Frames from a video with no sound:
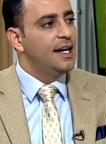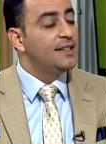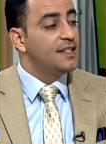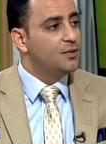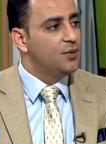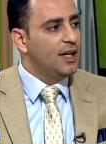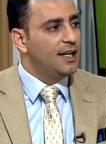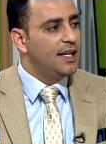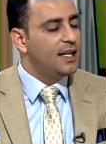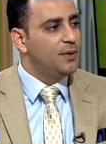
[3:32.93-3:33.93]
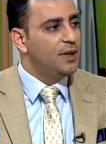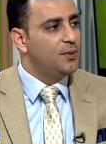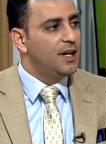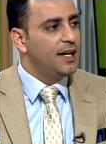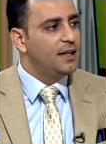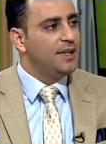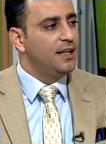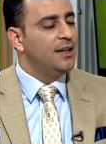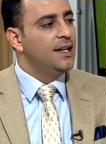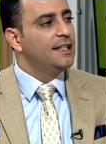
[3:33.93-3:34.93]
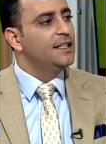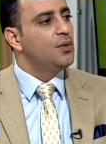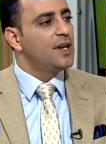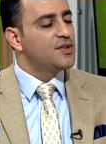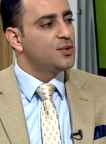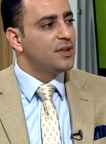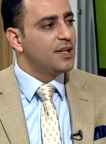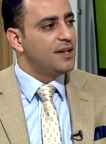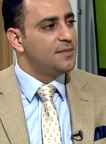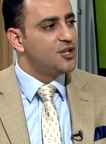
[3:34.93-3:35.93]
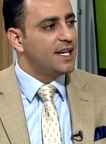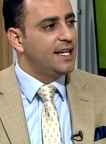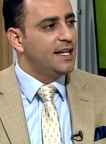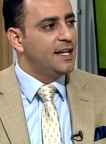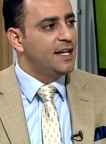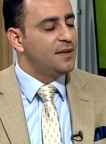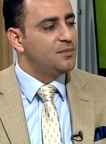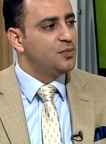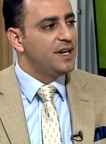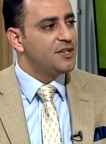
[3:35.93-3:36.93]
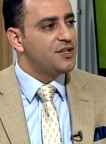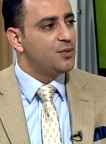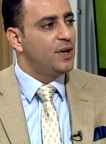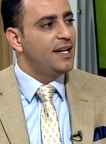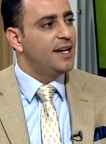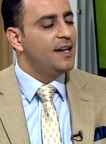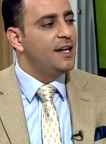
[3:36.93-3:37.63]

التنوع الحيوي والبيئي دور السلطة بشكل آه، مباشر وهي